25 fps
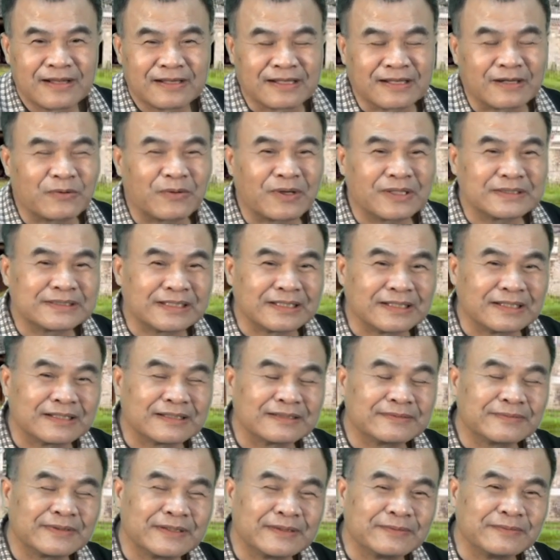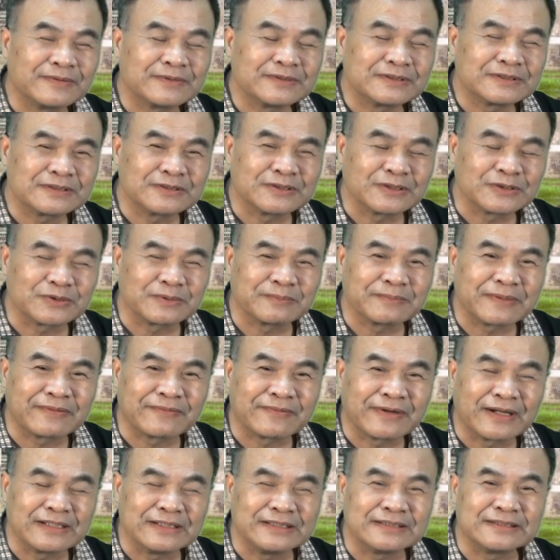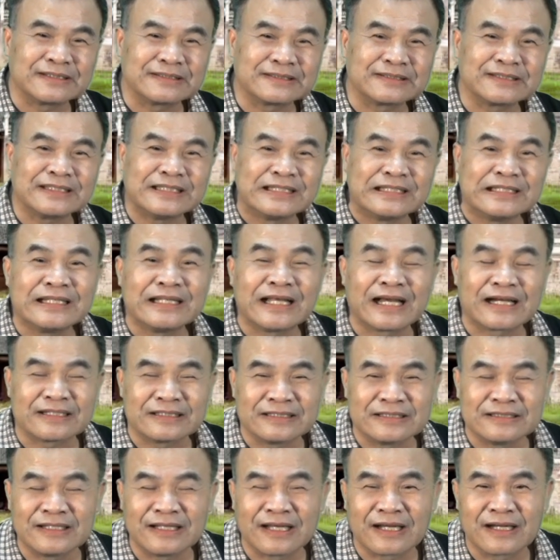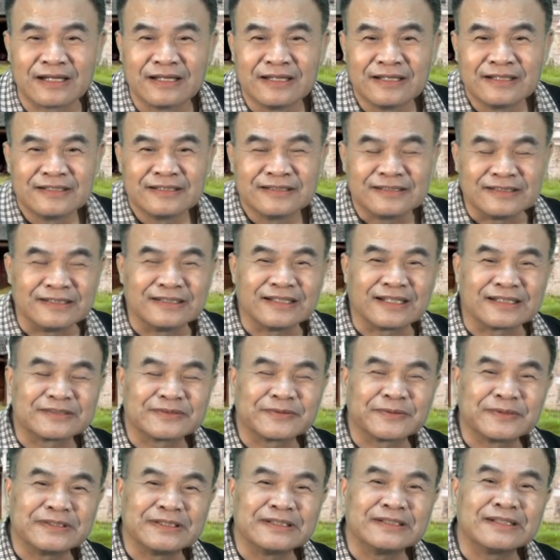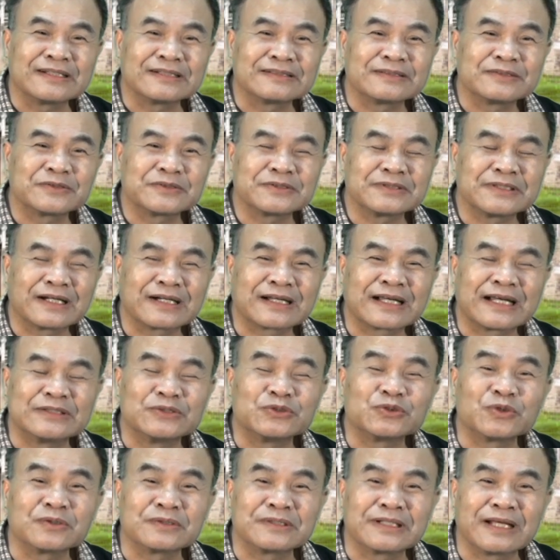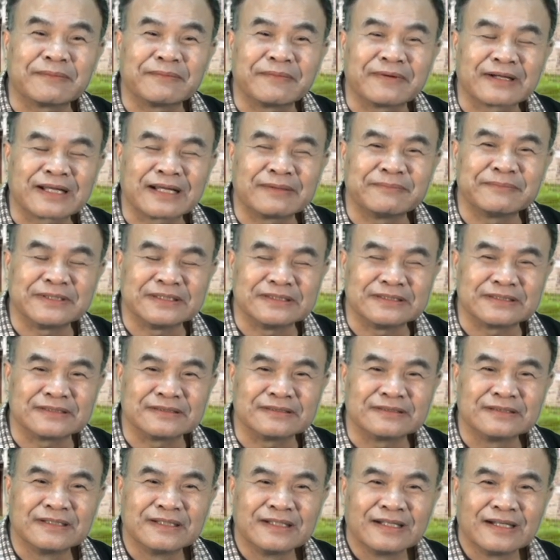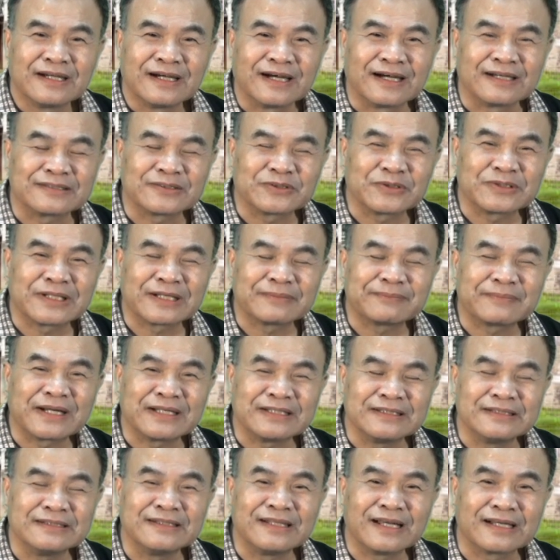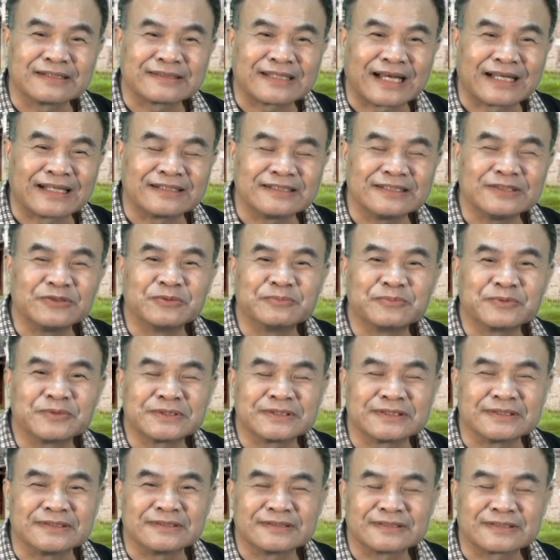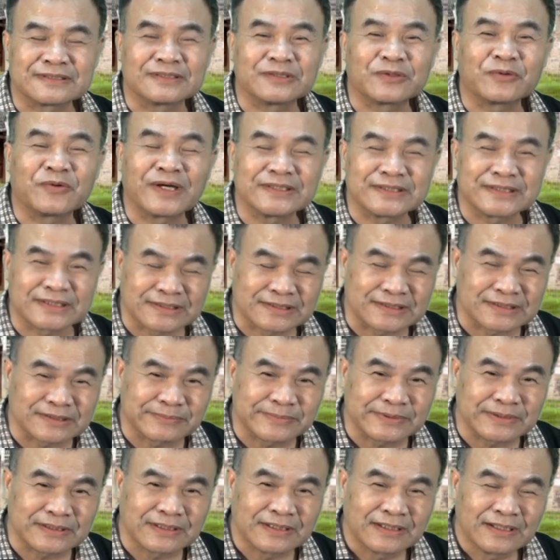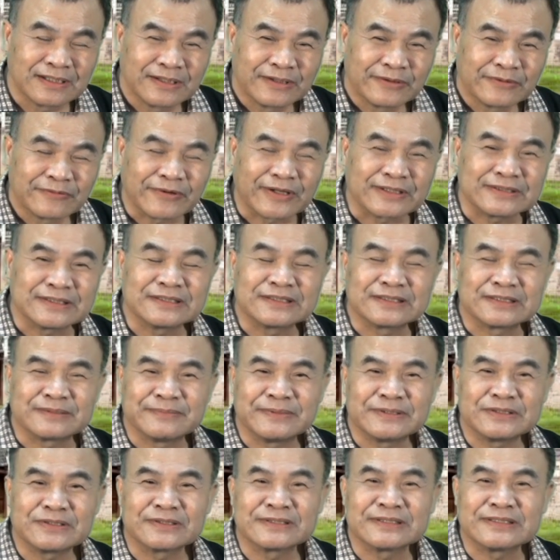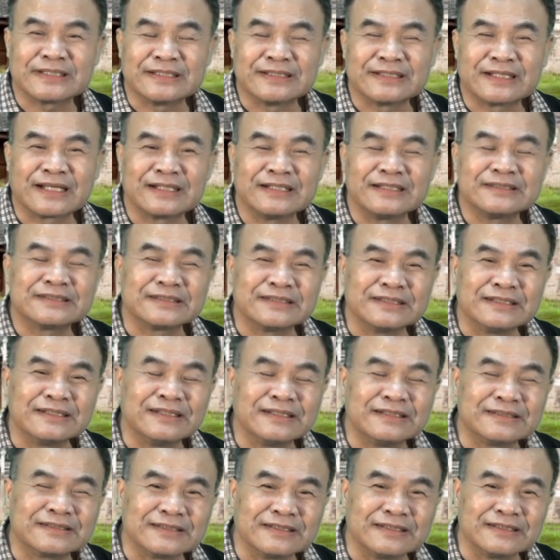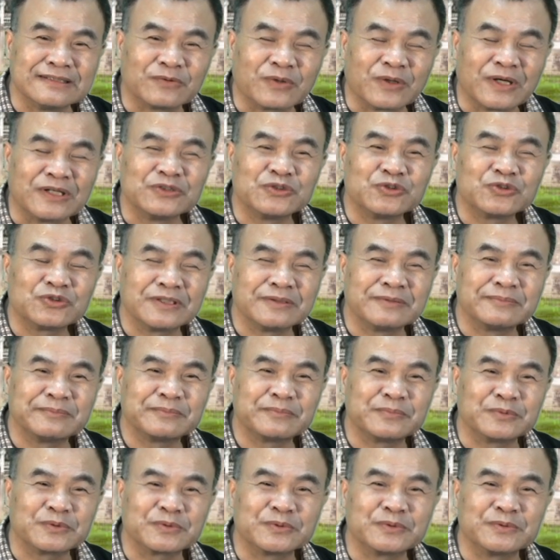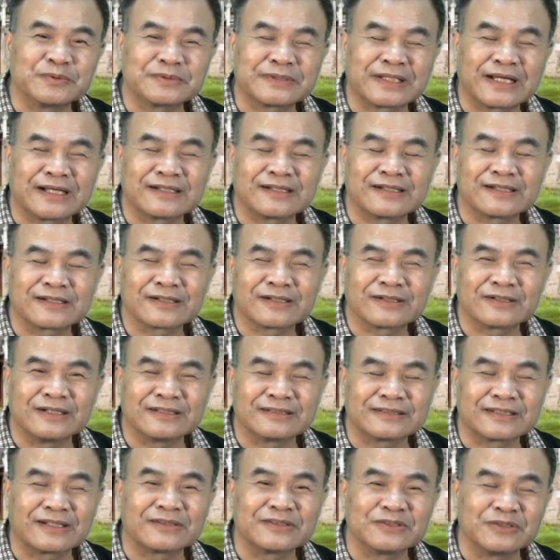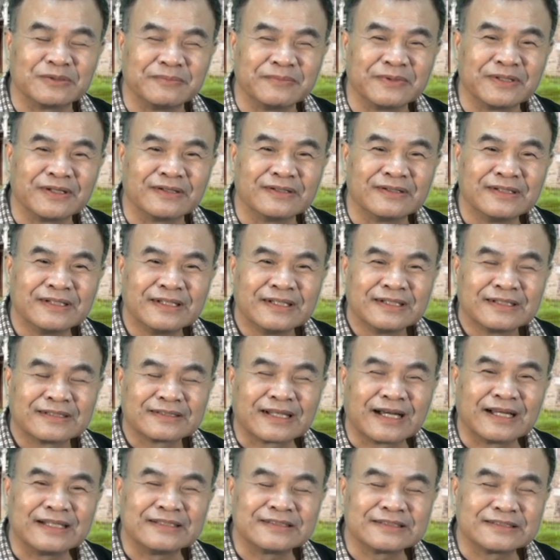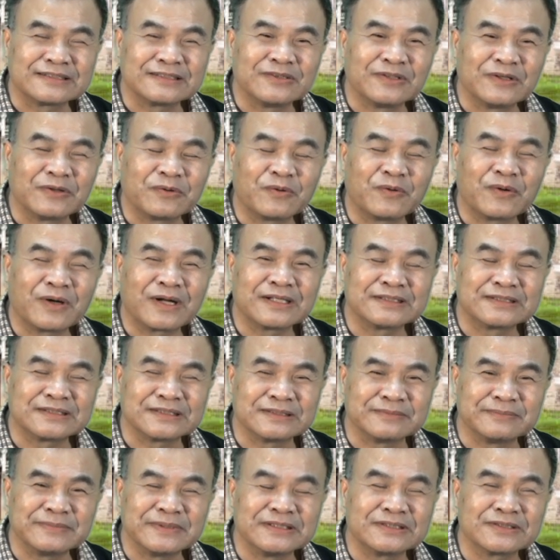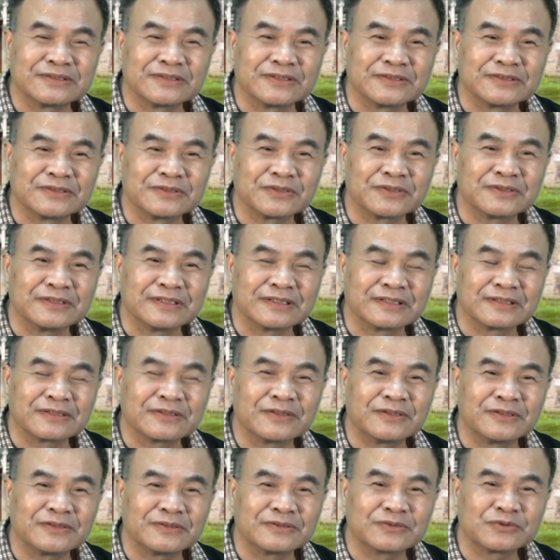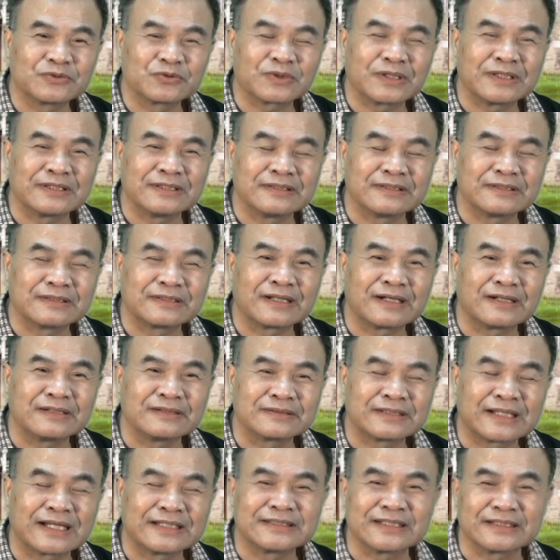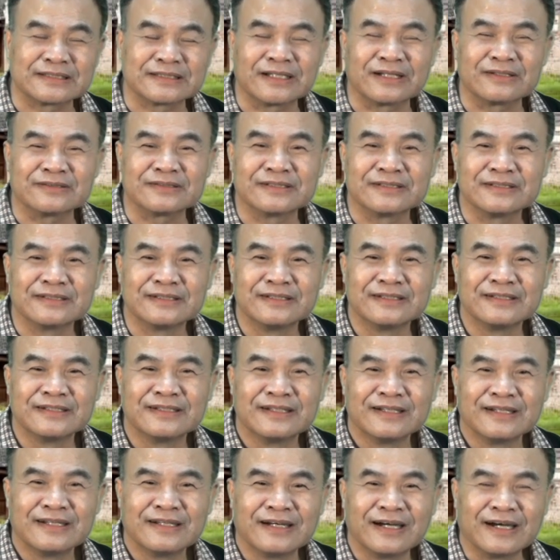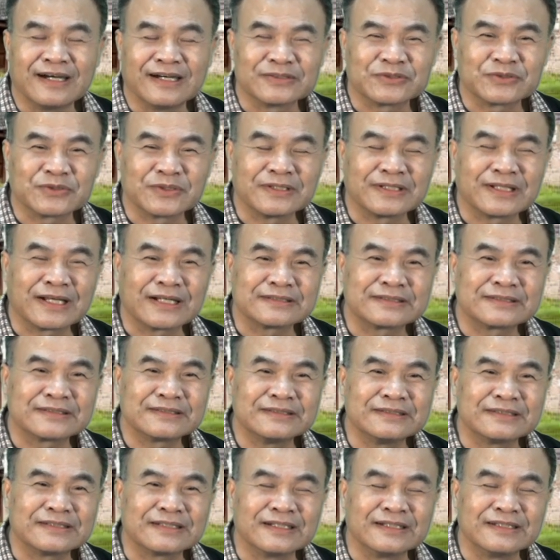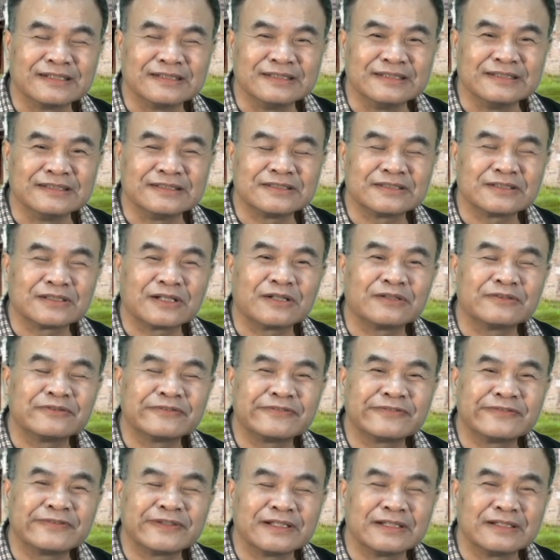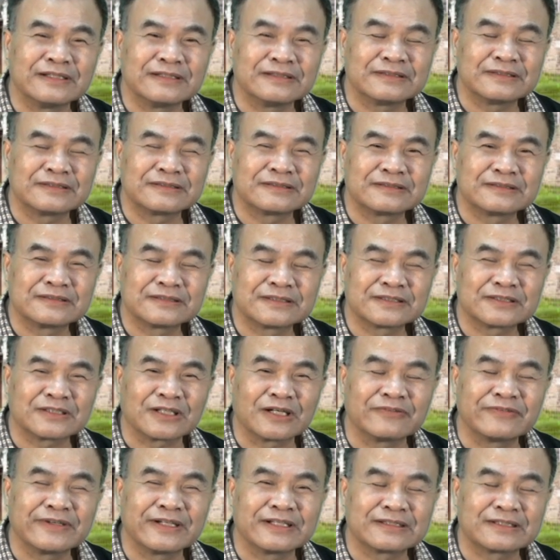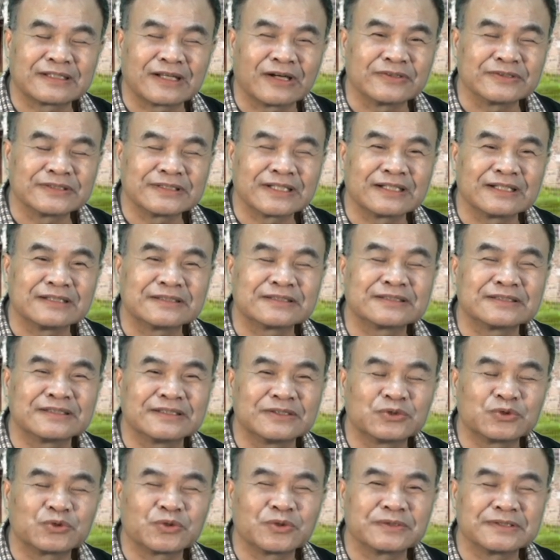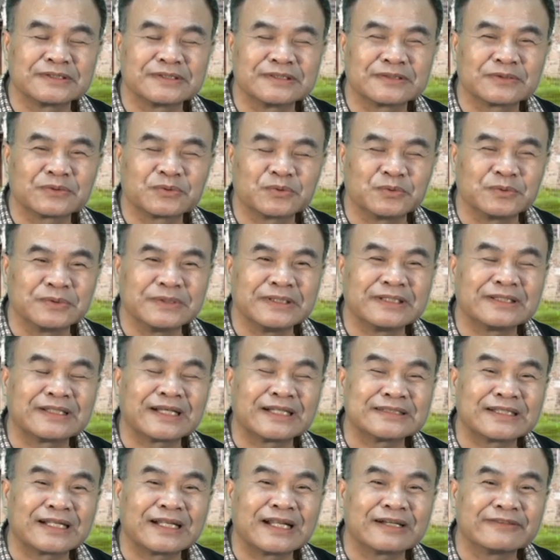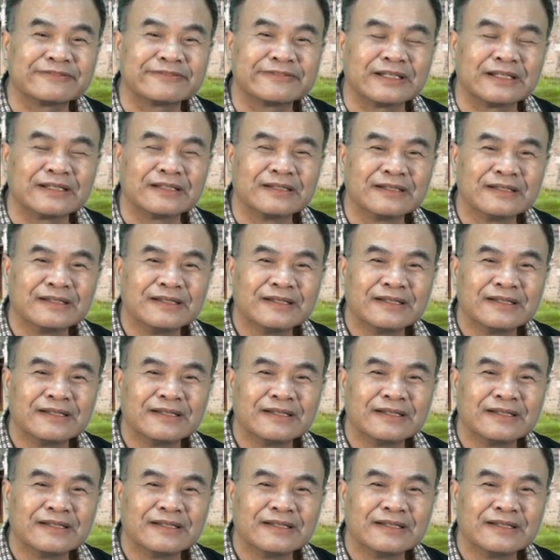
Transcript: 那花钱呢，呃，有什么办法？以前是银两，银两，银两什么？银两都是要看重量嘛，看品质。啊，所以他把银两打得一文不值，甚至花行纸币。花钱纸币就简单了，一直印，一直印，完全不顾它呃到底有没有。他一直认为花了纸币之后就能够赚到他想要的。啊，所以他是一个以消费、消费导向的施政措施，鼓励大家浪费。